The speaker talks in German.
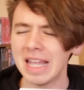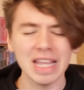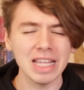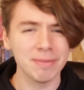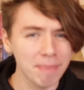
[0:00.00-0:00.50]

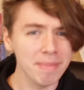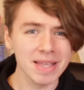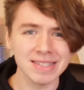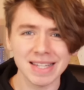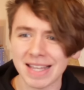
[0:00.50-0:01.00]
Ich bin
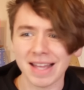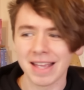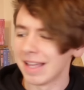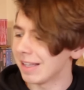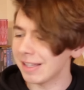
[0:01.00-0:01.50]
mir sicher,
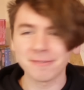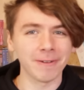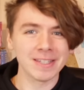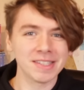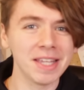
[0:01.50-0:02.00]
dass
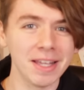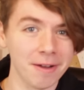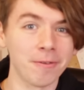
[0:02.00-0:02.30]
fast jeder